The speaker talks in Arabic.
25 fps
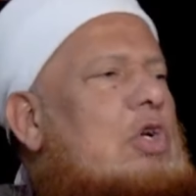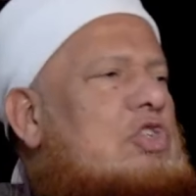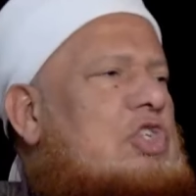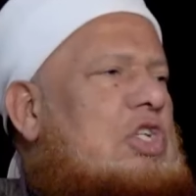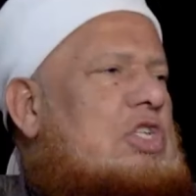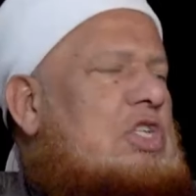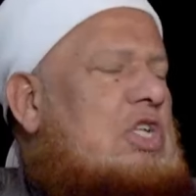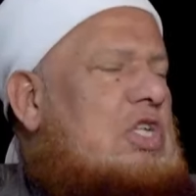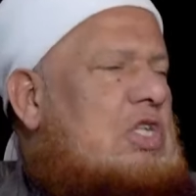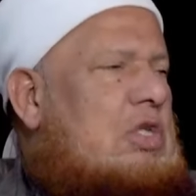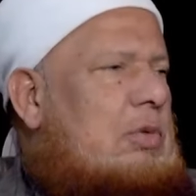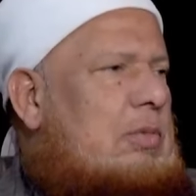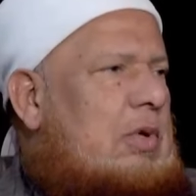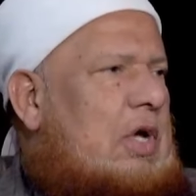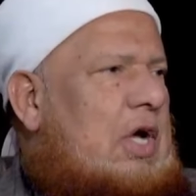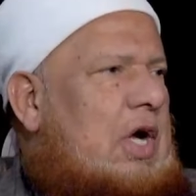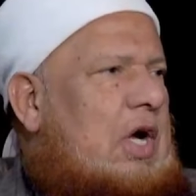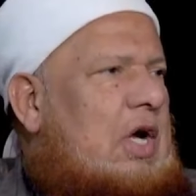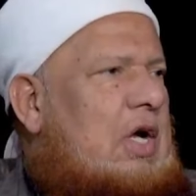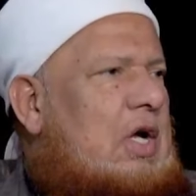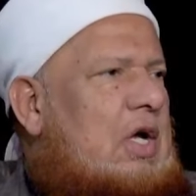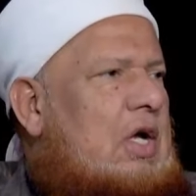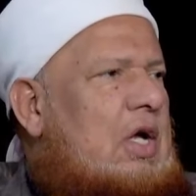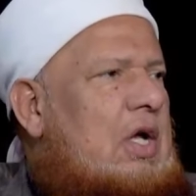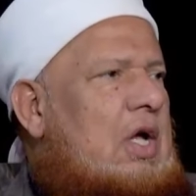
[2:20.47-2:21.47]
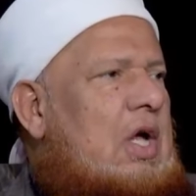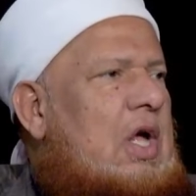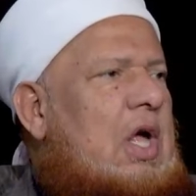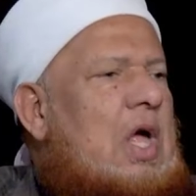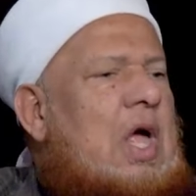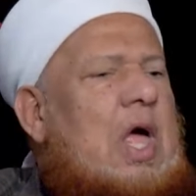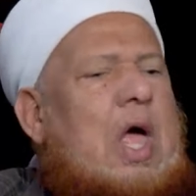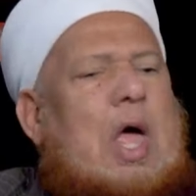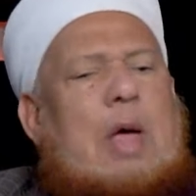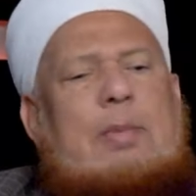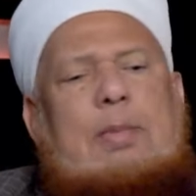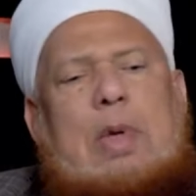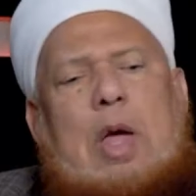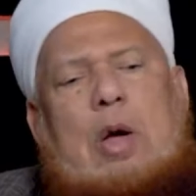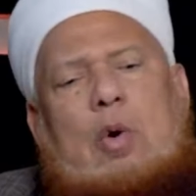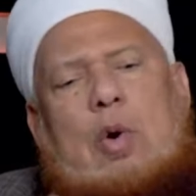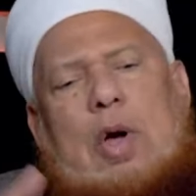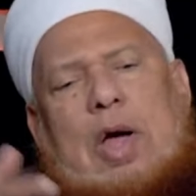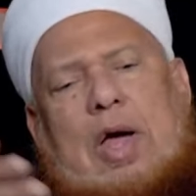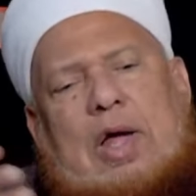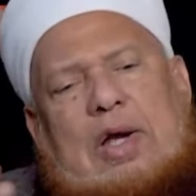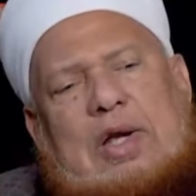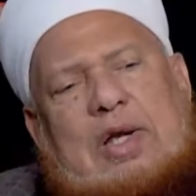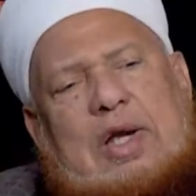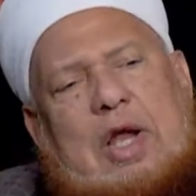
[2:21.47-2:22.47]
أشد اتباعا هم أشد اتباعا أما
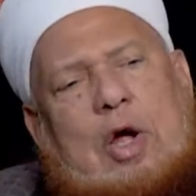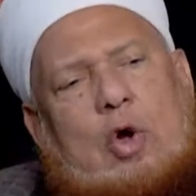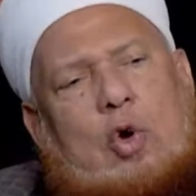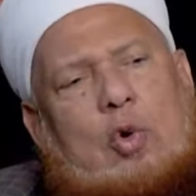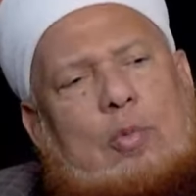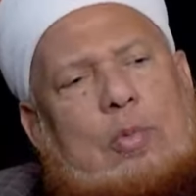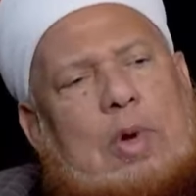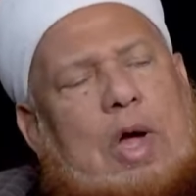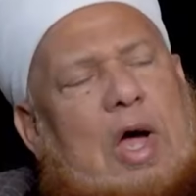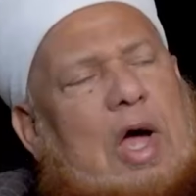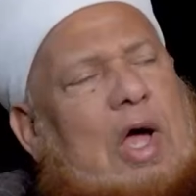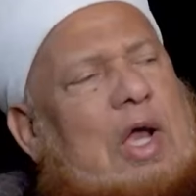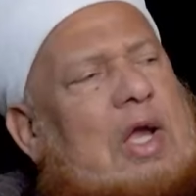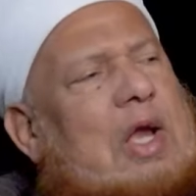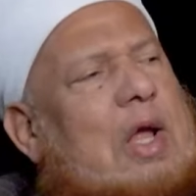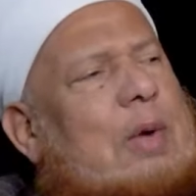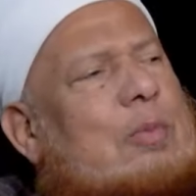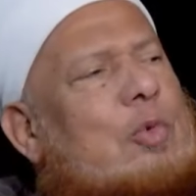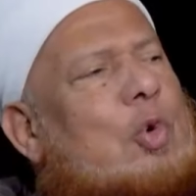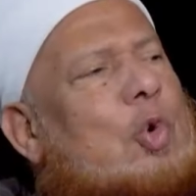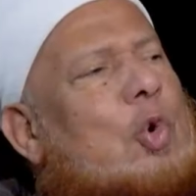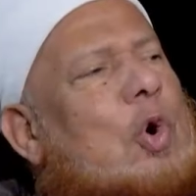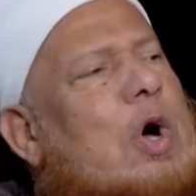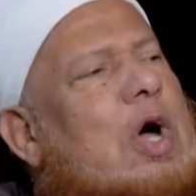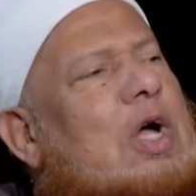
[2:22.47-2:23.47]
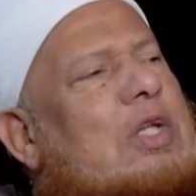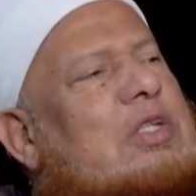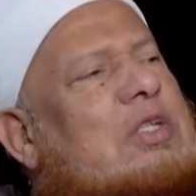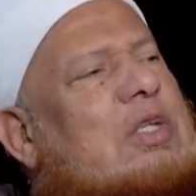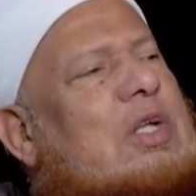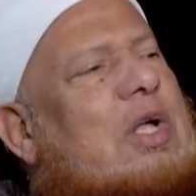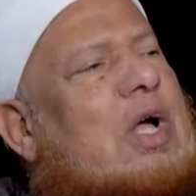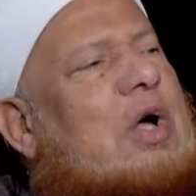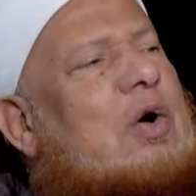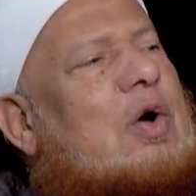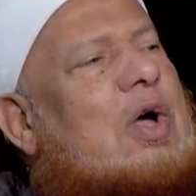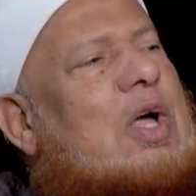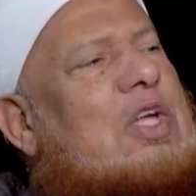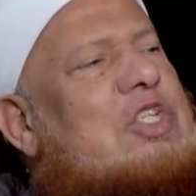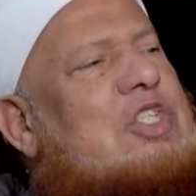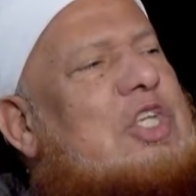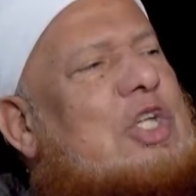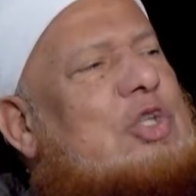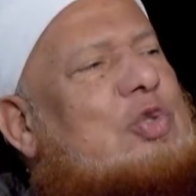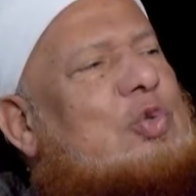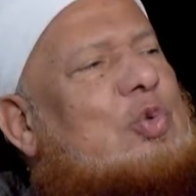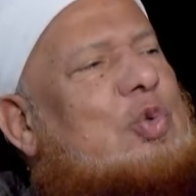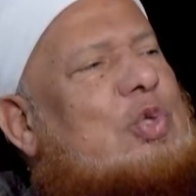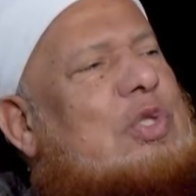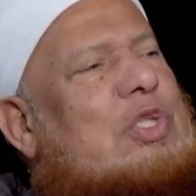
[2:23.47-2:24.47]
وأنهم أعلم وأتقى
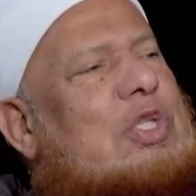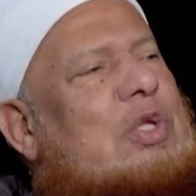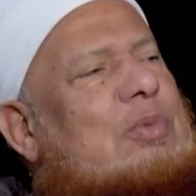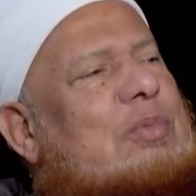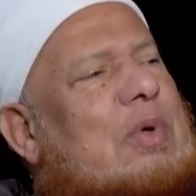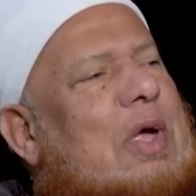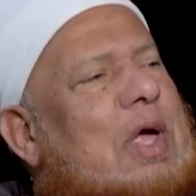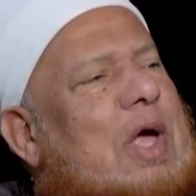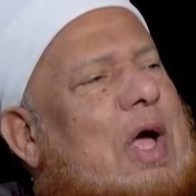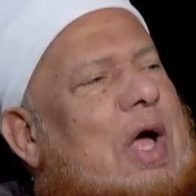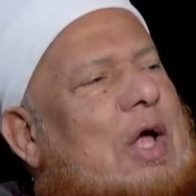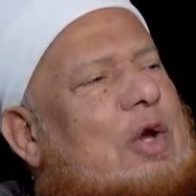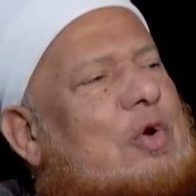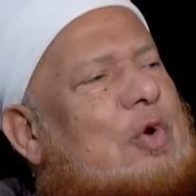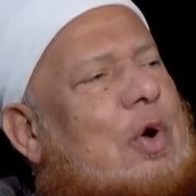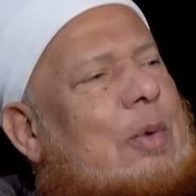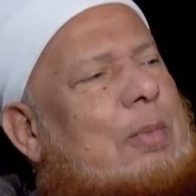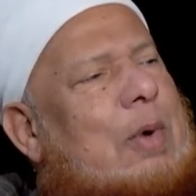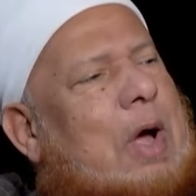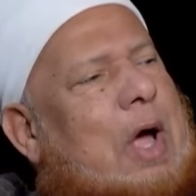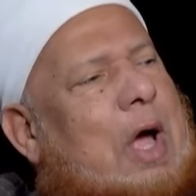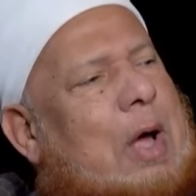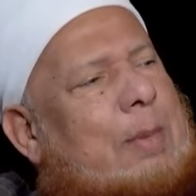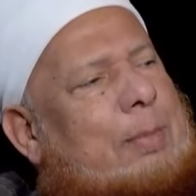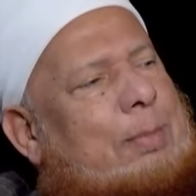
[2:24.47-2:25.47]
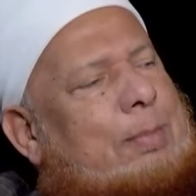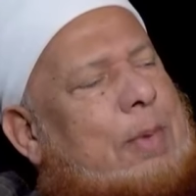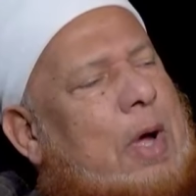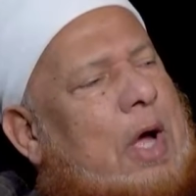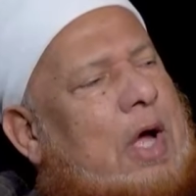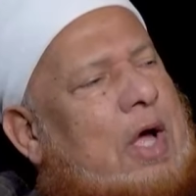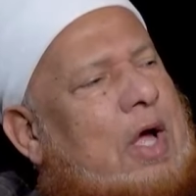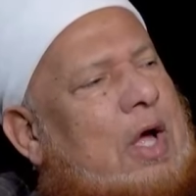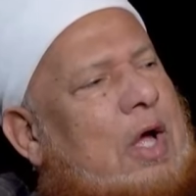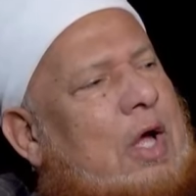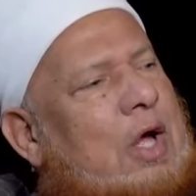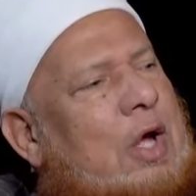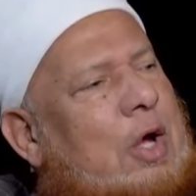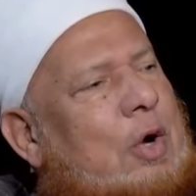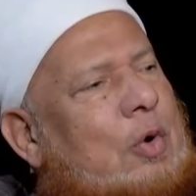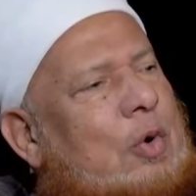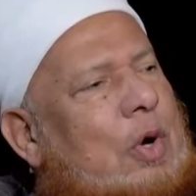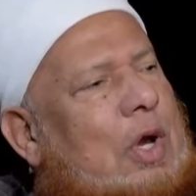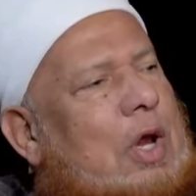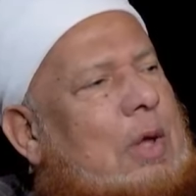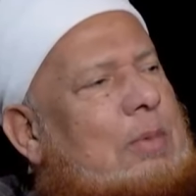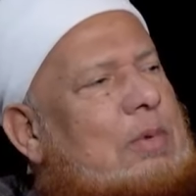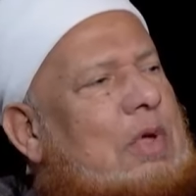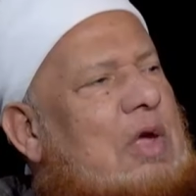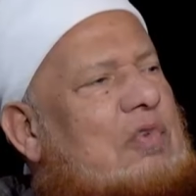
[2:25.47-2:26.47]
وأشد اتباعا ومحبة
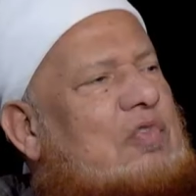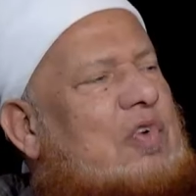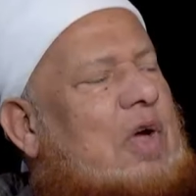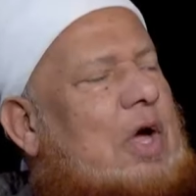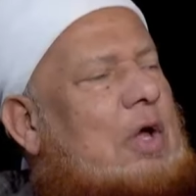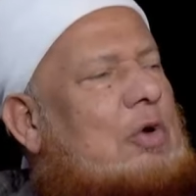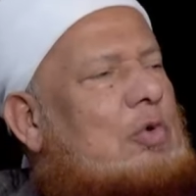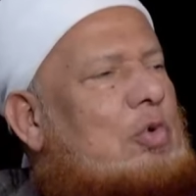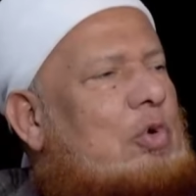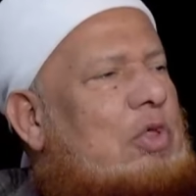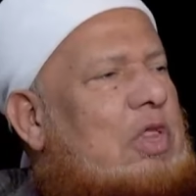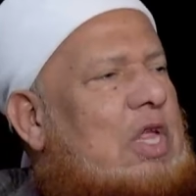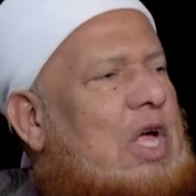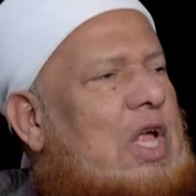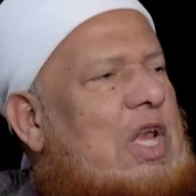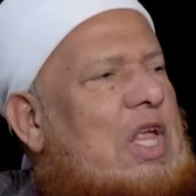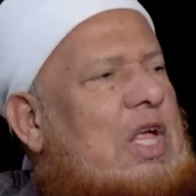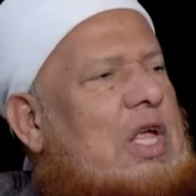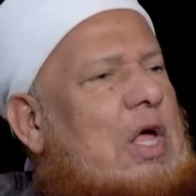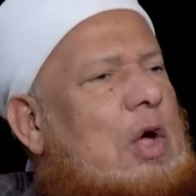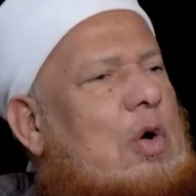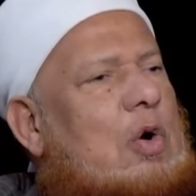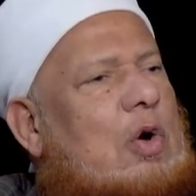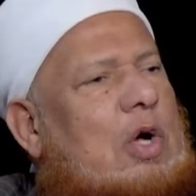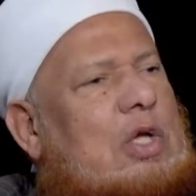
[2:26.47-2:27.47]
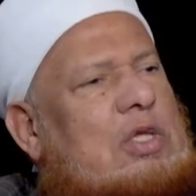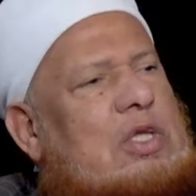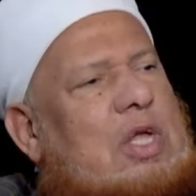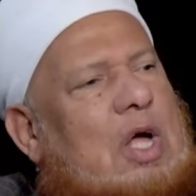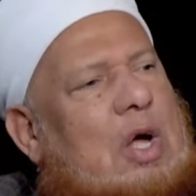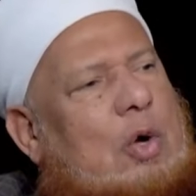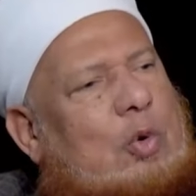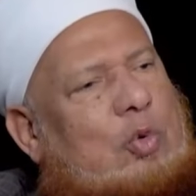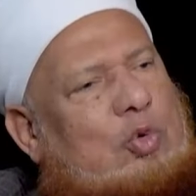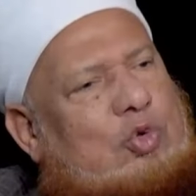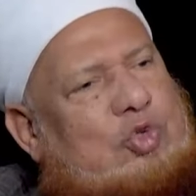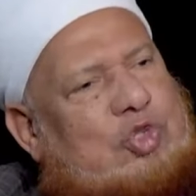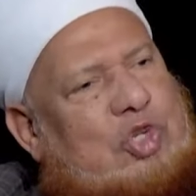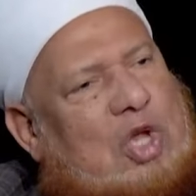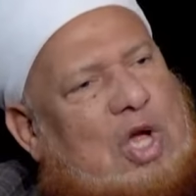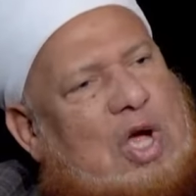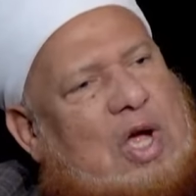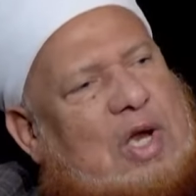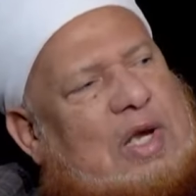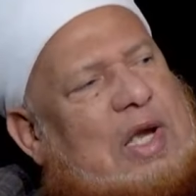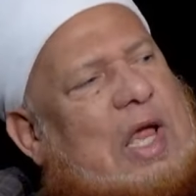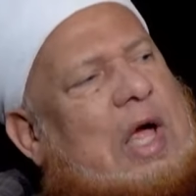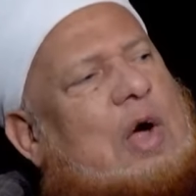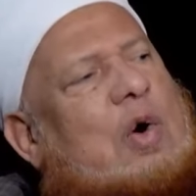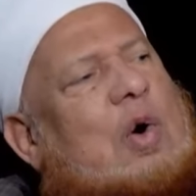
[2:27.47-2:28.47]
ولم يفعلوا ذلك وقد
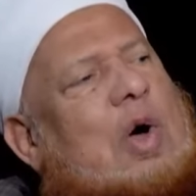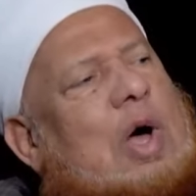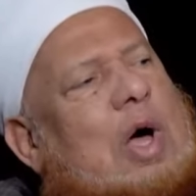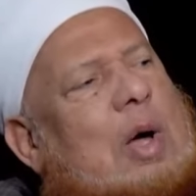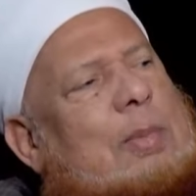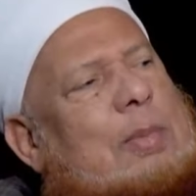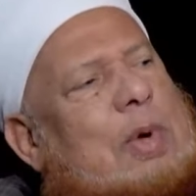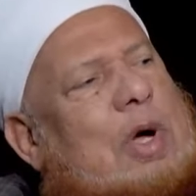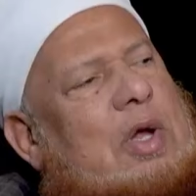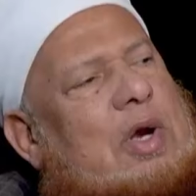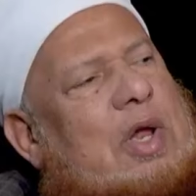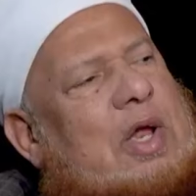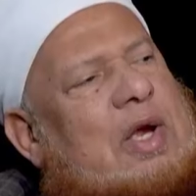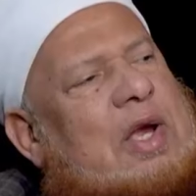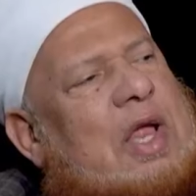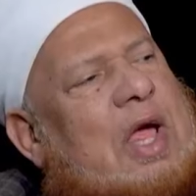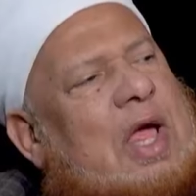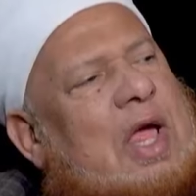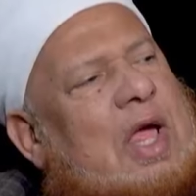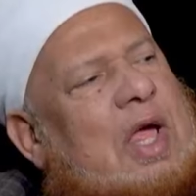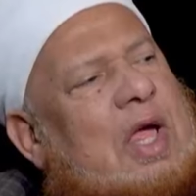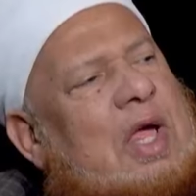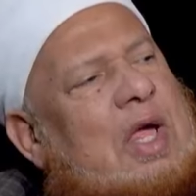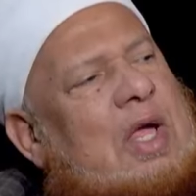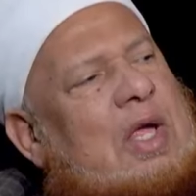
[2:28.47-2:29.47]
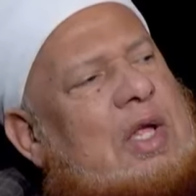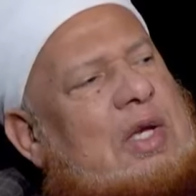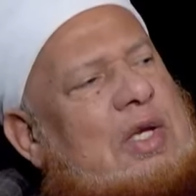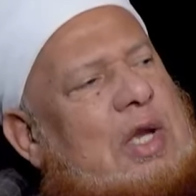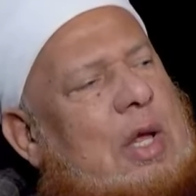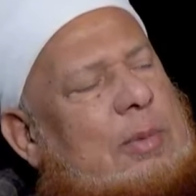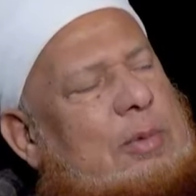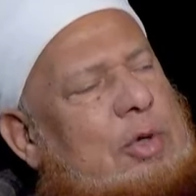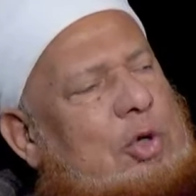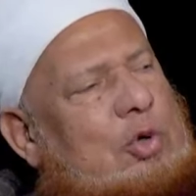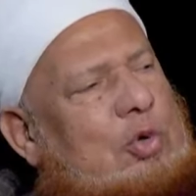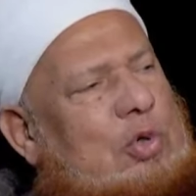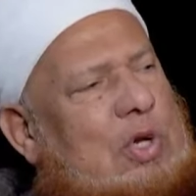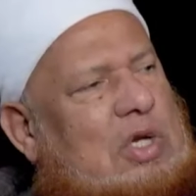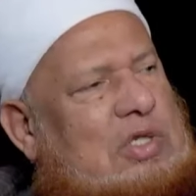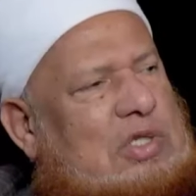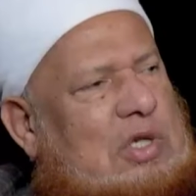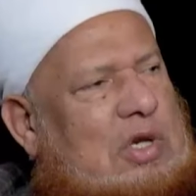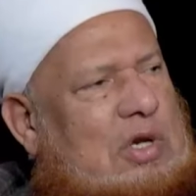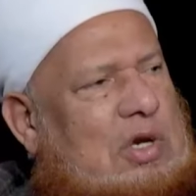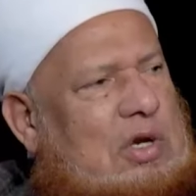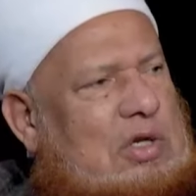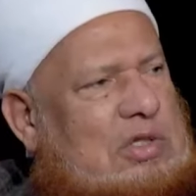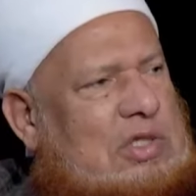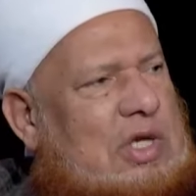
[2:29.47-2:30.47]
أوصانا وأمرنا نعم. نبينا صلى
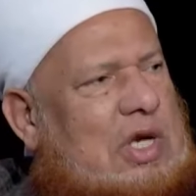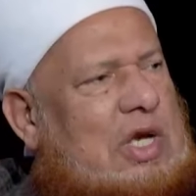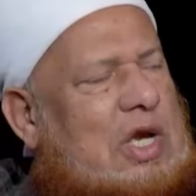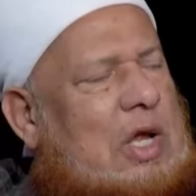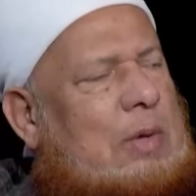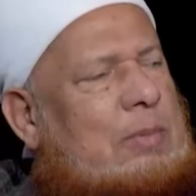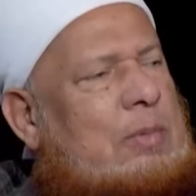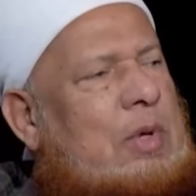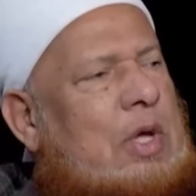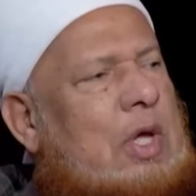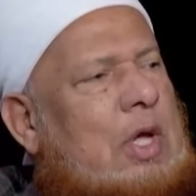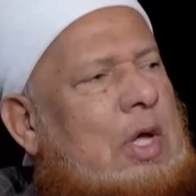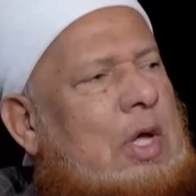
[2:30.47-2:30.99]
الله عليه وسلم